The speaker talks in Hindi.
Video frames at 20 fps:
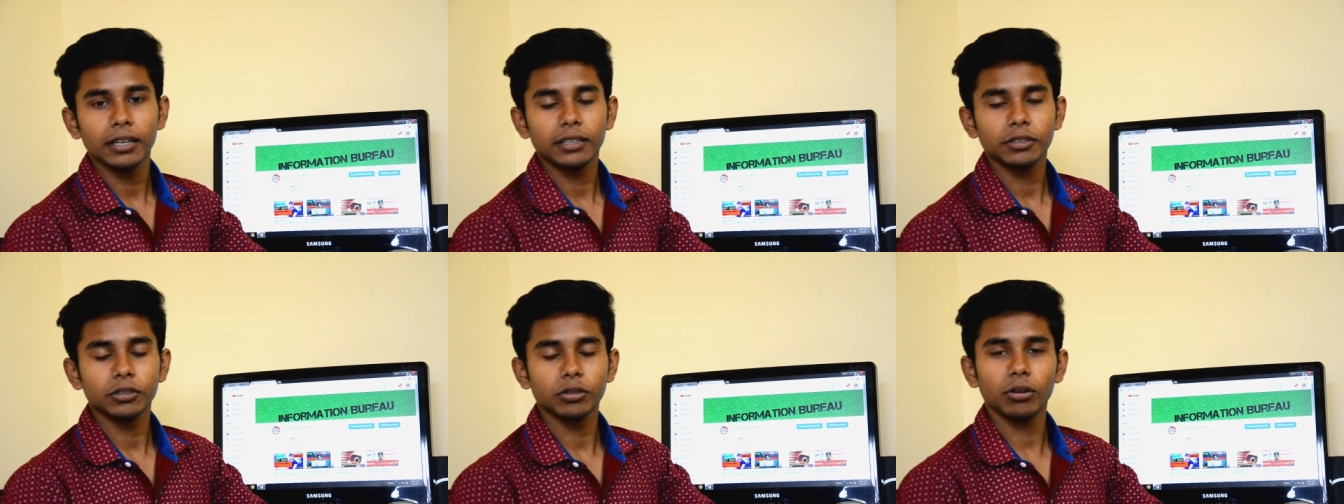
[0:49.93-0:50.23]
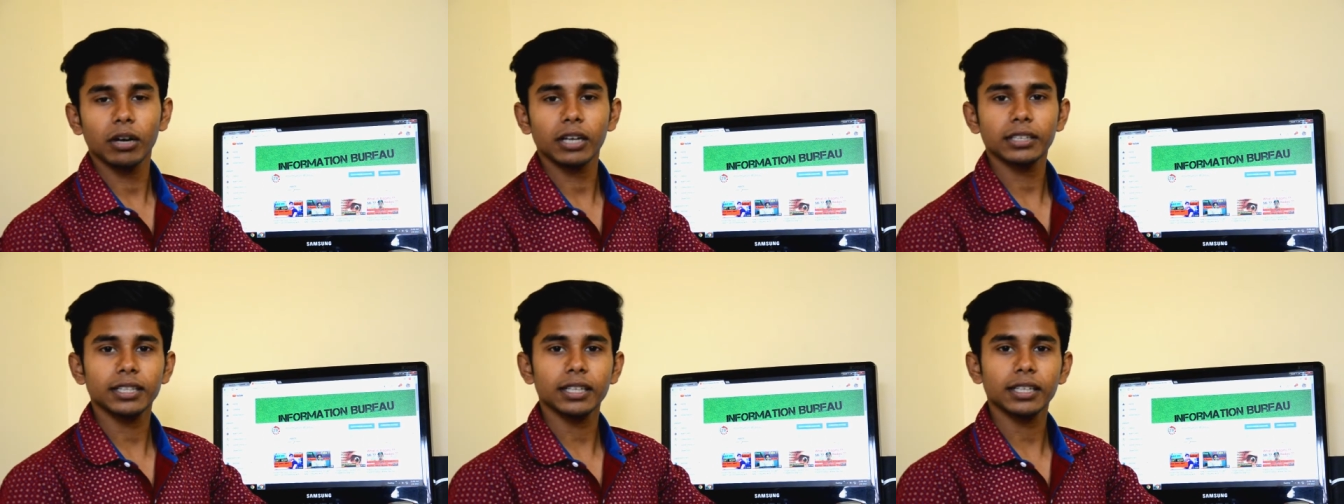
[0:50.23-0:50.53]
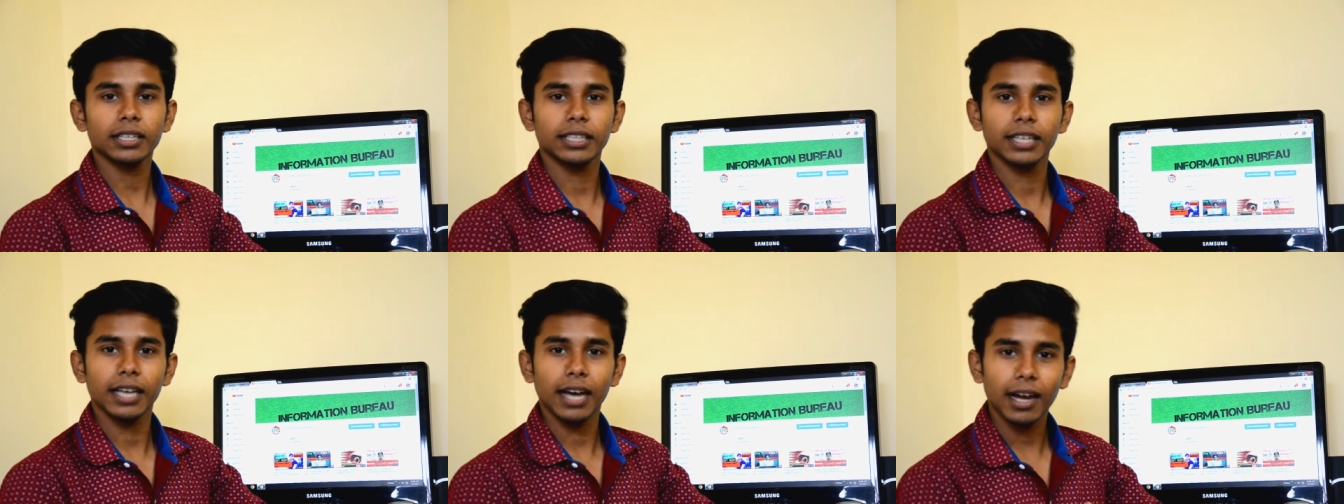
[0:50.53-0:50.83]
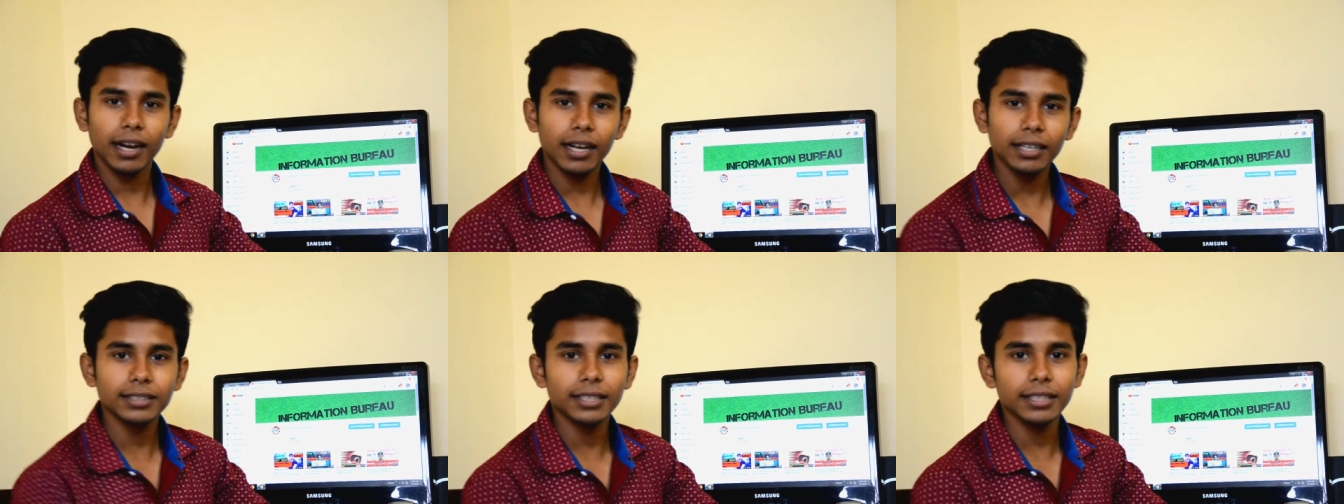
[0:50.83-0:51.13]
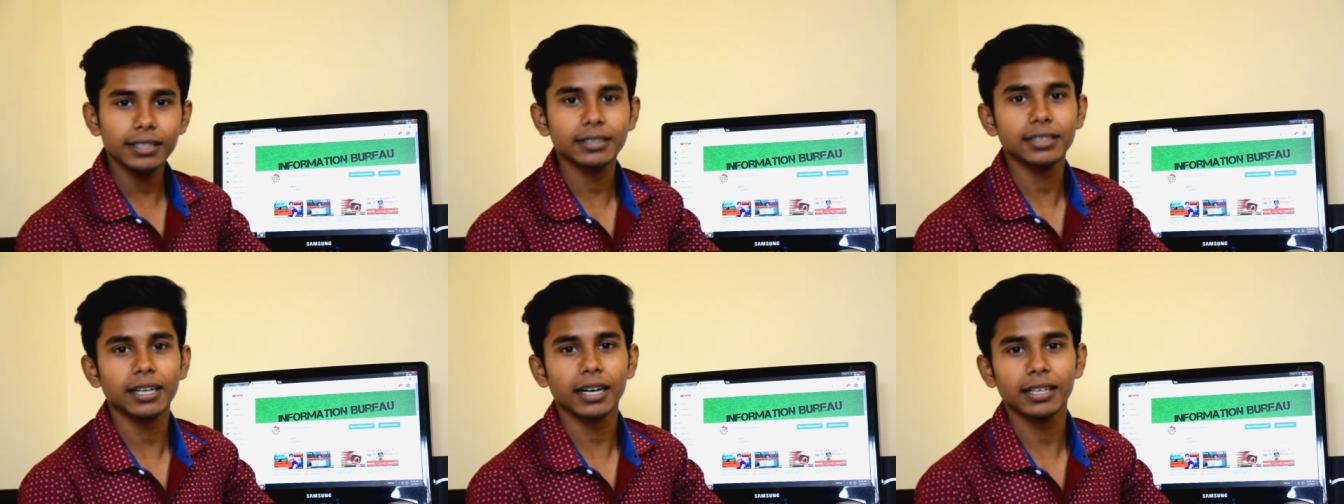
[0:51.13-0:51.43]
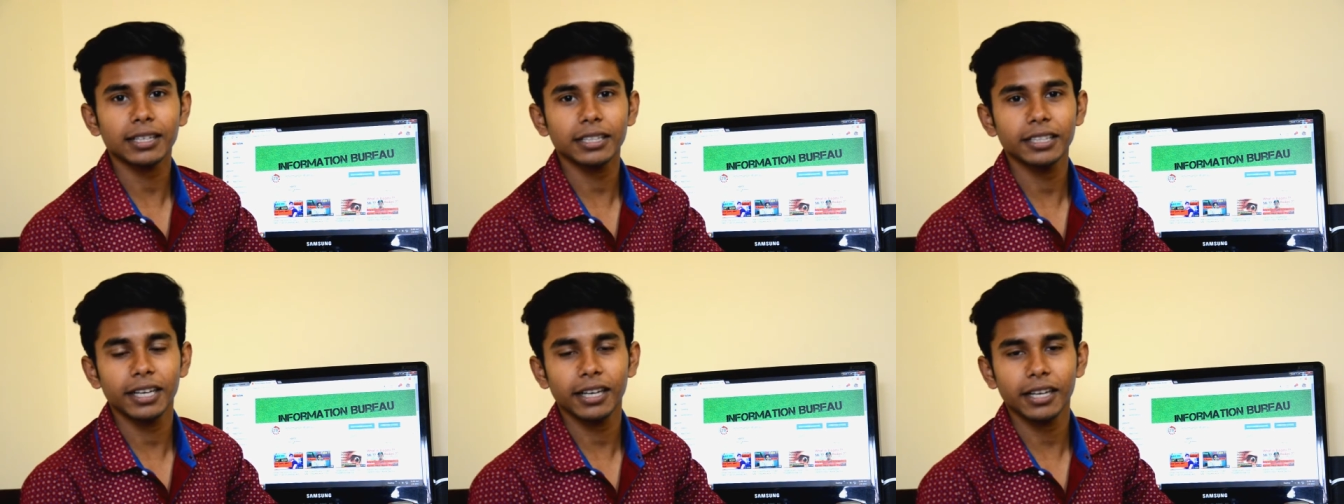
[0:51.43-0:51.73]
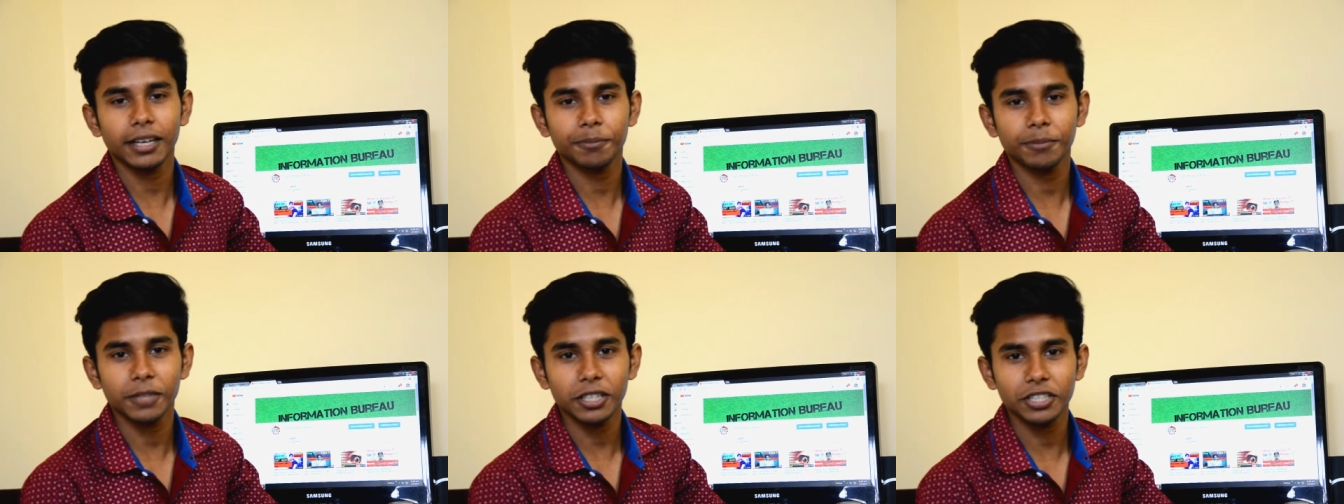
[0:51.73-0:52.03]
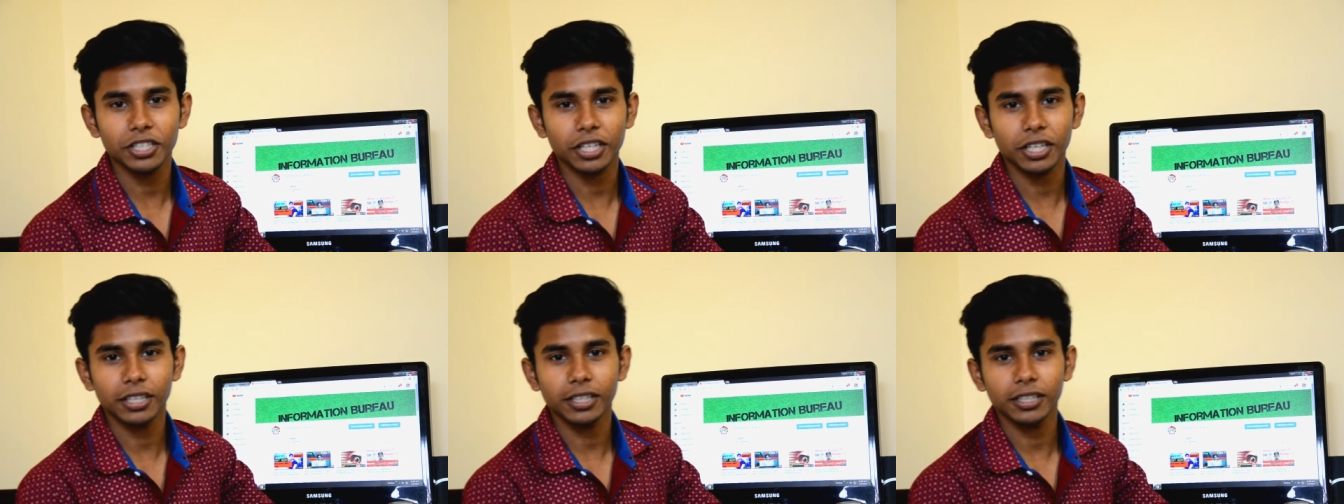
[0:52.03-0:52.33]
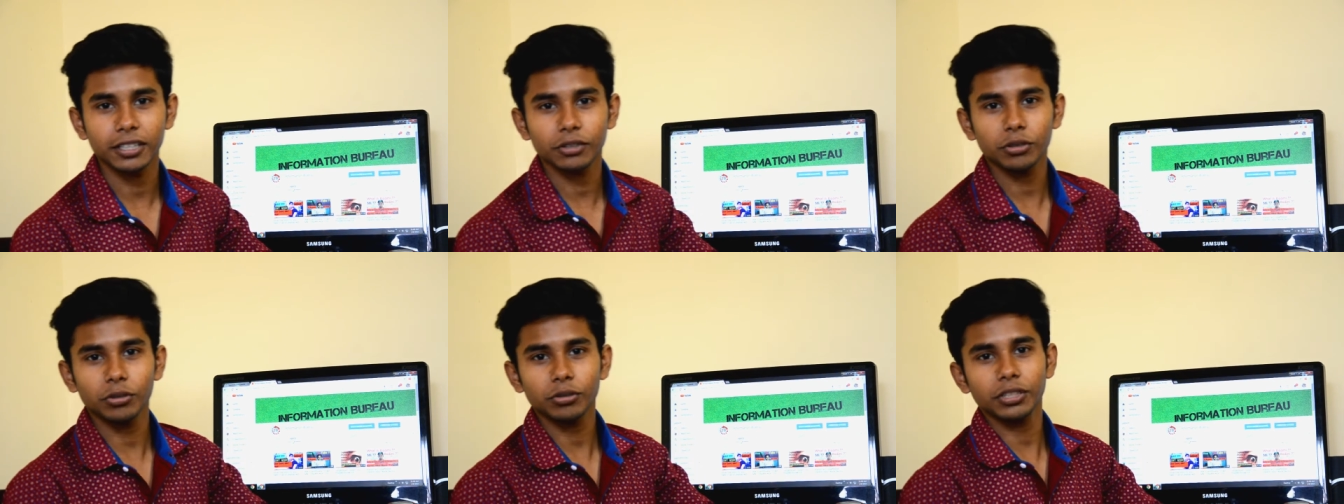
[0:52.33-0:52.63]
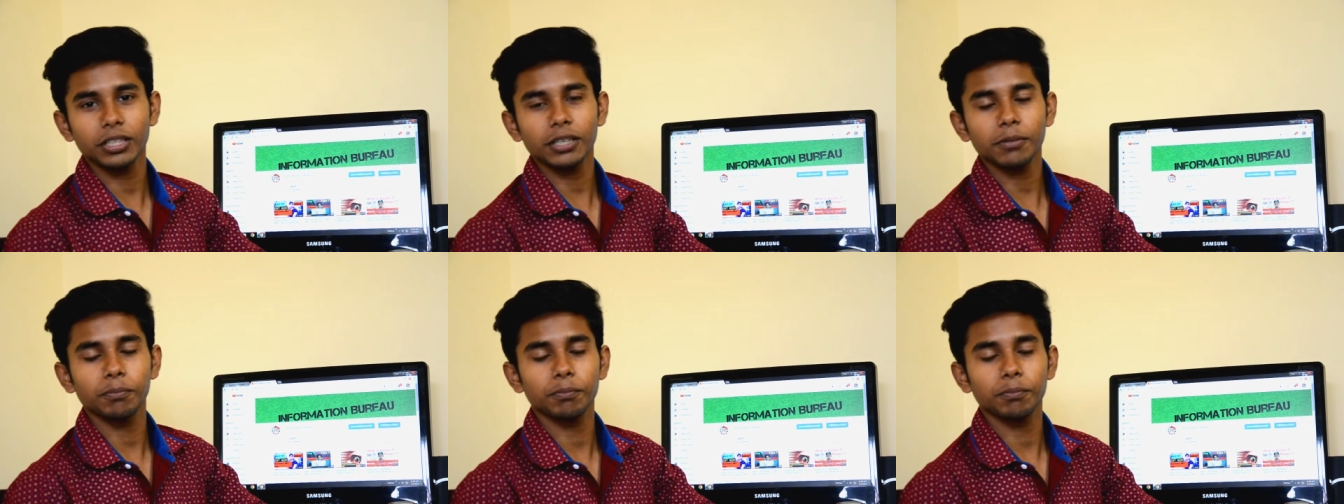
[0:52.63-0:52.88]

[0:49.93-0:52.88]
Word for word: 2011 से स्टार्ट किया है अपना जर्नी तो ये